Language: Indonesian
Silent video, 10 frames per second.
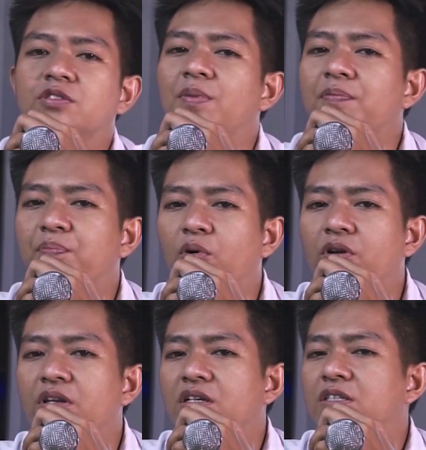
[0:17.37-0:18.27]

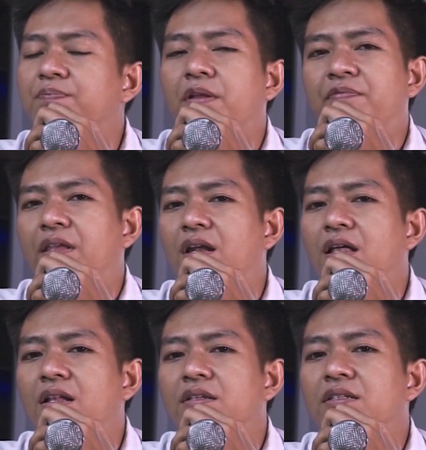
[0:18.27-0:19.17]
smartphone yang sempat
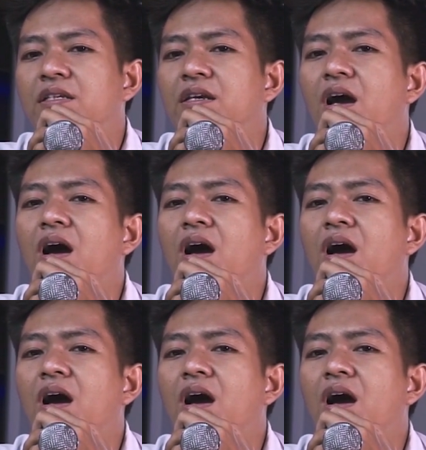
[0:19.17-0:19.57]
viral di